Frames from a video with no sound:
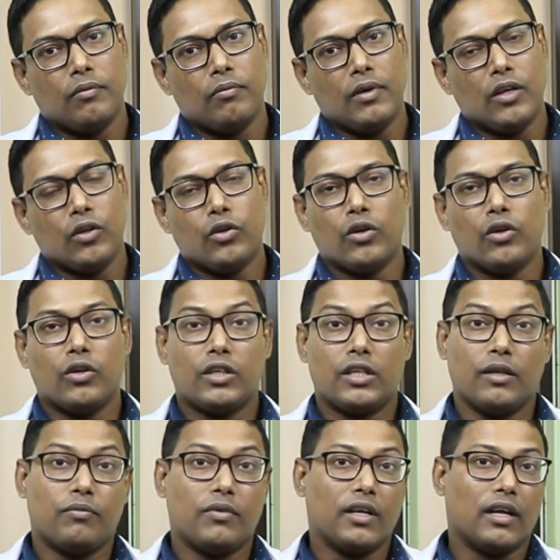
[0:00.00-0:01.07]
মেরুদণ্ড
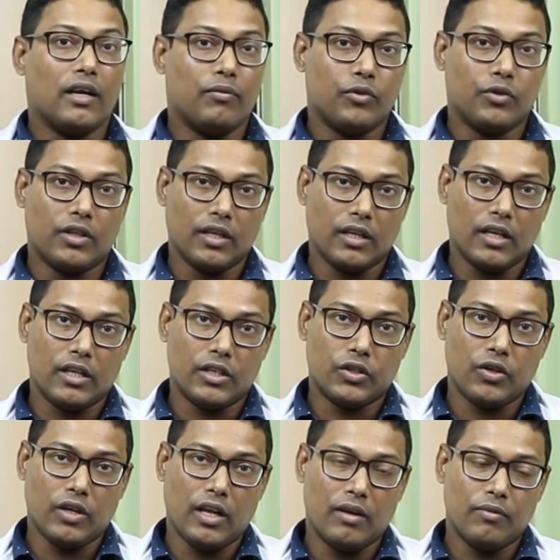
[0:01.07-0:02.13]
শেপটা কেমন থাকে
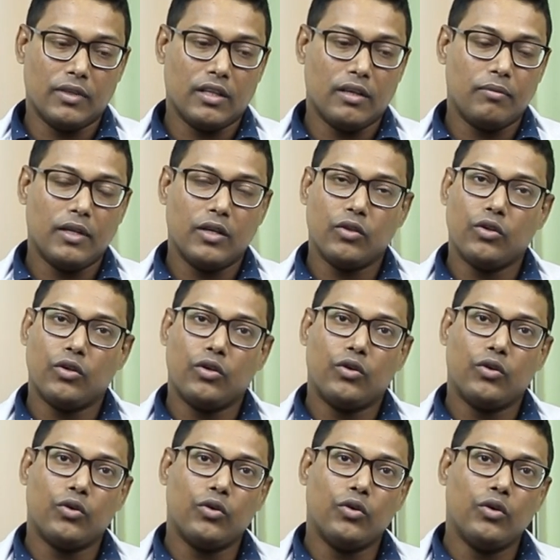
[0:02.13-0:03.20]
আসলে আমাদের মেরুদণ্ড
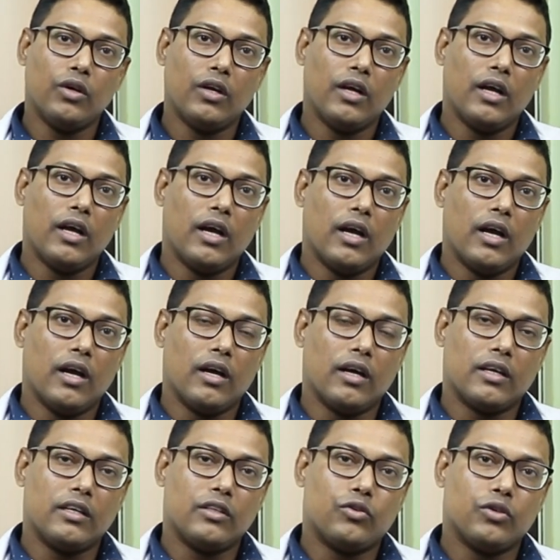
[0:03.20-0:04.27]

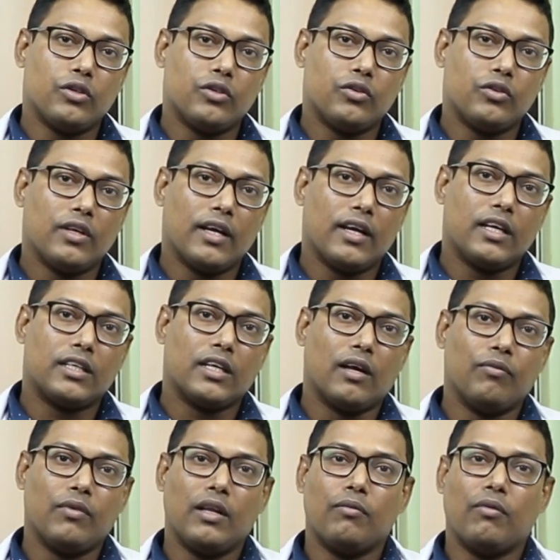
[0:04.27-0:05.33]
কিছু কিছু জায়গায়
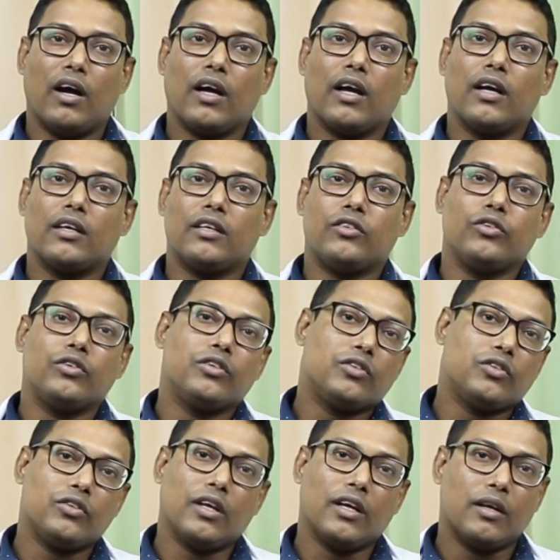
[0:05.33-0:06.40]
সামনে বাঁকা কিছু
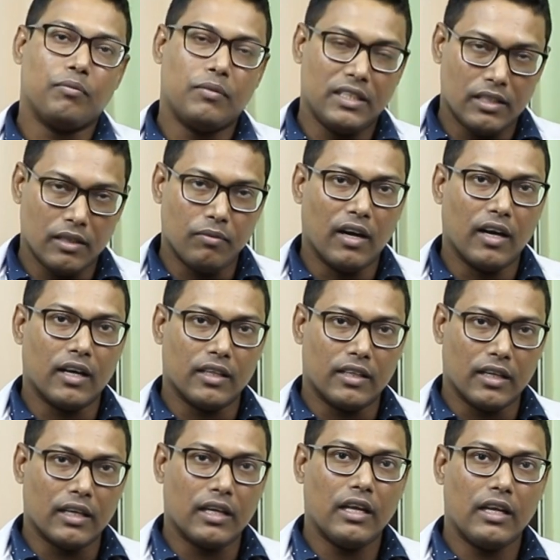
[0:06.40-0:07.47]
কিছু জায়গায় পিছে বাঁকা
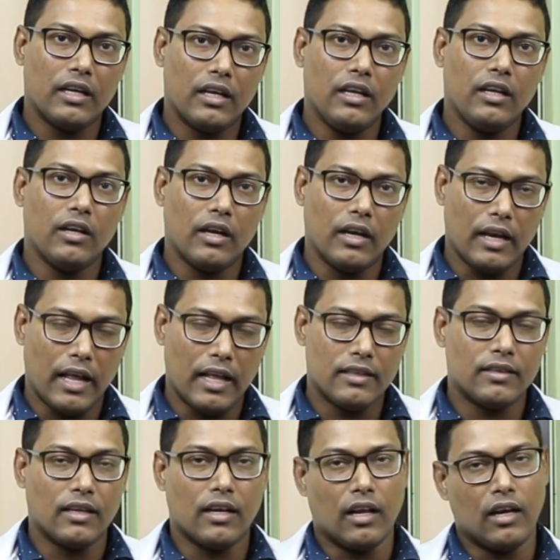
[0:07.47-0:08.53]
থাকে এটাই
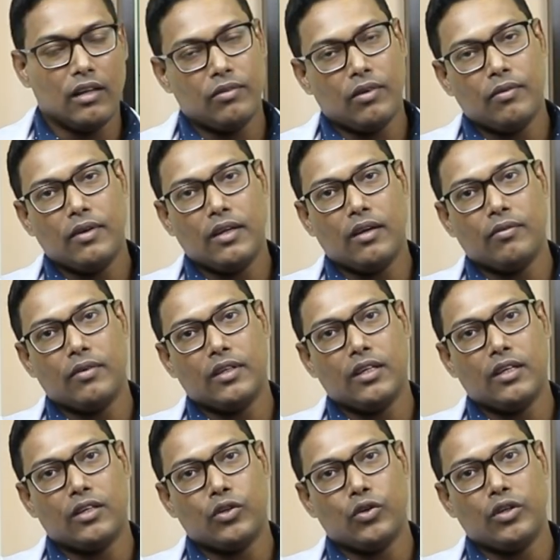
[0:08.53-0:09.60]
ন্যাচারাল এভাবেই
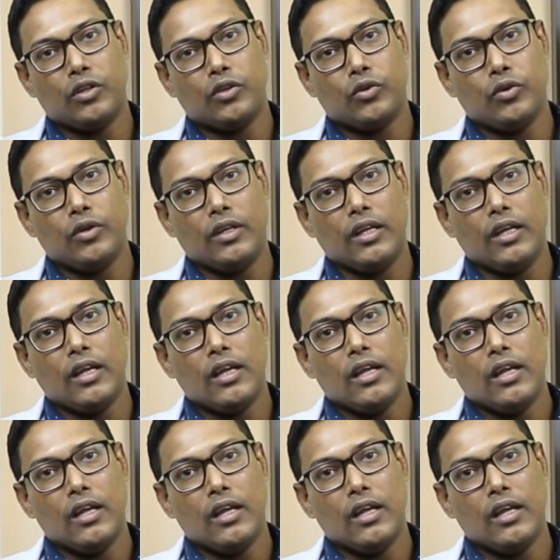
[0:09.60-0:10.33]
আমাদের শরীর তৈরি